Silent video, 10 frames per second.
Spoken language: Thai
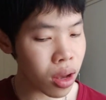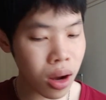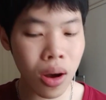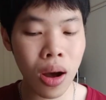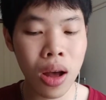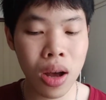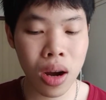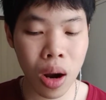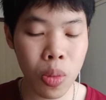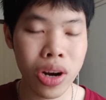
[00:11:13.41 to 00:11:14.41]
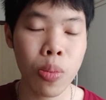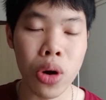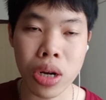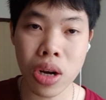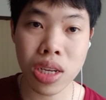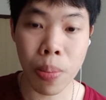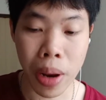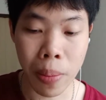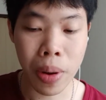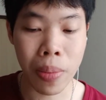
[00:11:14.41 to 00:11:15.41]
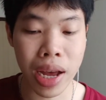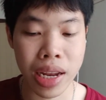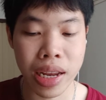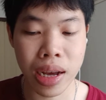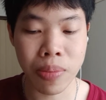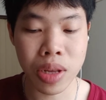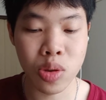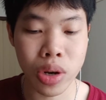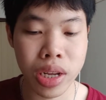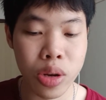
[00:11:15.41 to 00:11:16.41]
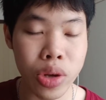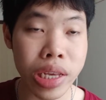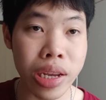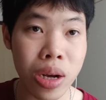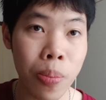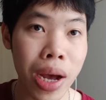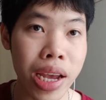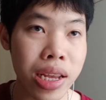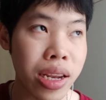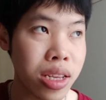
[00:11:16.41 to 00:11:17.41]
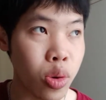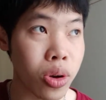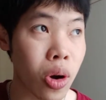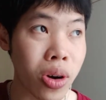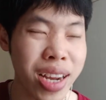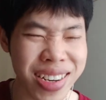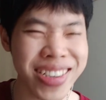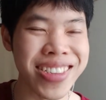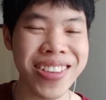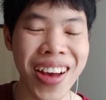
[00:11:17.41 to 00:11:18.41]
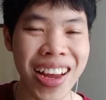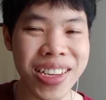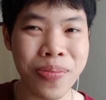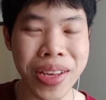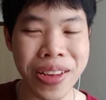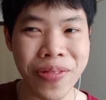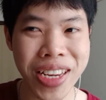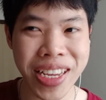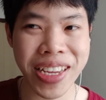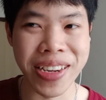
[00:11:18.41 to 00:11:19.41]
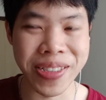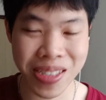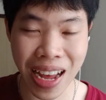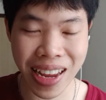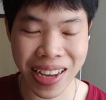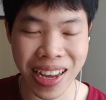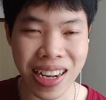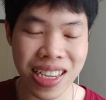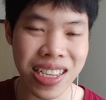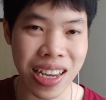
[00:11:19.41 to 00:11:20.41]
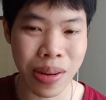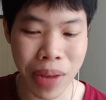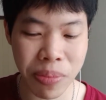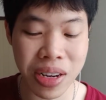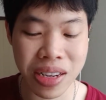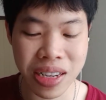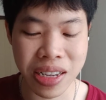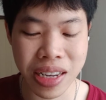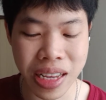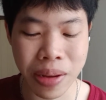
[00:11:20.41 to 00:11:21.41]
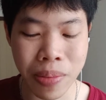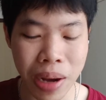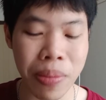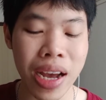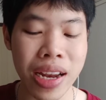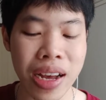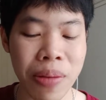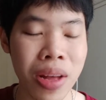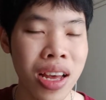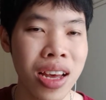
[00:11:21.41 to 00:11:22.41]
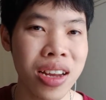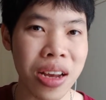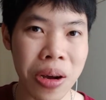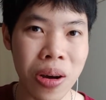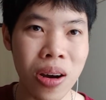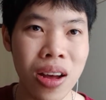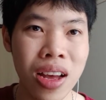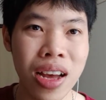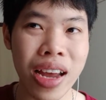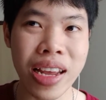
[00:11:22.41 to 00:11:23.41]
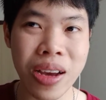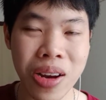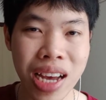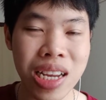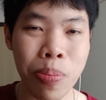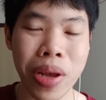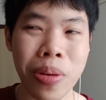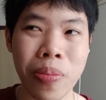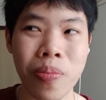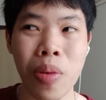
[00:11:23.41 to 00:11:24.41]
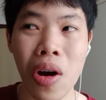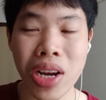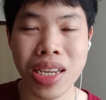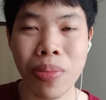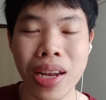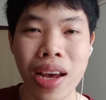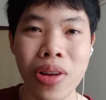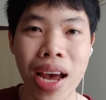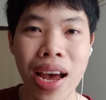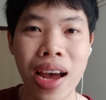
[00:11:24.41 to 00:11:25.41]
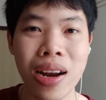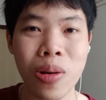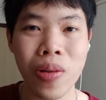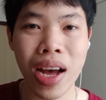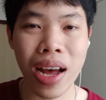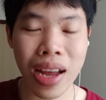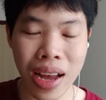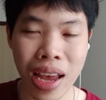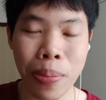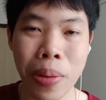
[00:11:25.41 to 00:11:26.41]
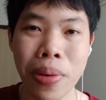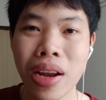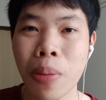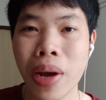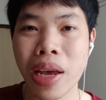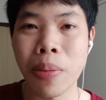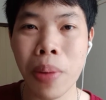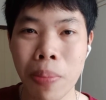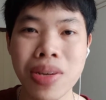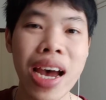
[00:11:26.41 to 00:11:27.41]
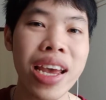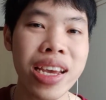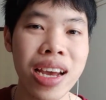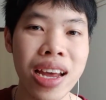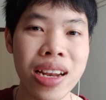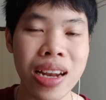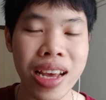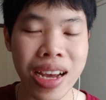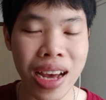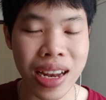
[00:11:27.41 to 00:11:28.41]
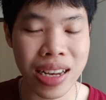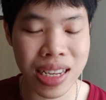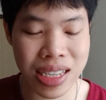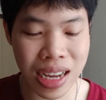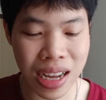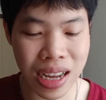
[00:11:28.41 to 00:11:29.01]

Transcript: ก็ข้อมูลทั้งหมดก็จะเป็นประมาณนี้นะครับ ในส่วนที่หน่วยเขียนเข้าไป ในส่วนของท่านอื่นๆ ก็อาจจะมีวิธีหรือสไตล์ในการเขียนแบบอื่น ๆ อีกมากมายนะครับ แต่ก็อันนี้ก็น่าจะเป็นพอที่จะเป็นแนวทางหรือว่าให้เพื่อนๆเอาไปปรับใช้กันในการที่จะ